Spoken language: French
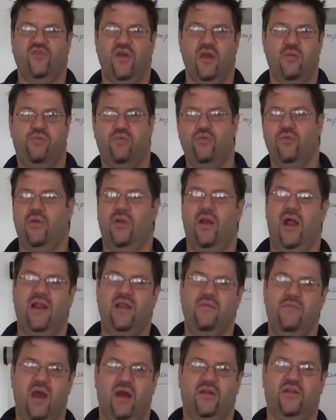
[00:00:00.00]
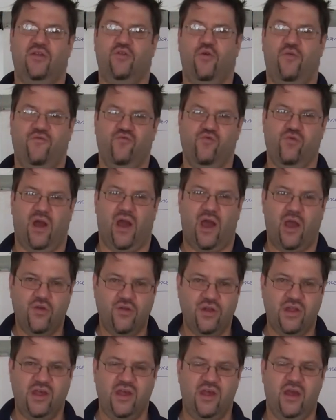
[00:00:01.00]
Vous n'avez plus la liberté de vous
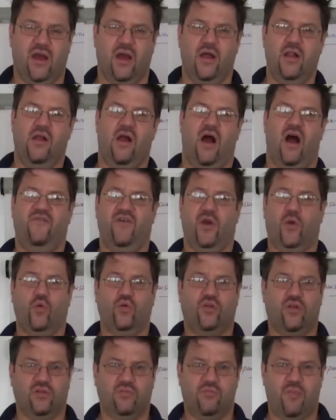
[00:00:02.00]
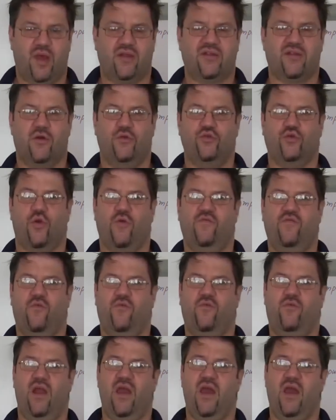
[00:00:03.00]
réunir avec autant de personnes que
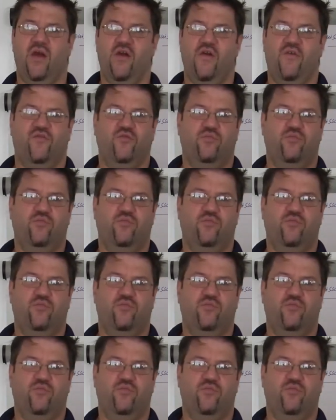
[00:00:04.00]
vous voulez.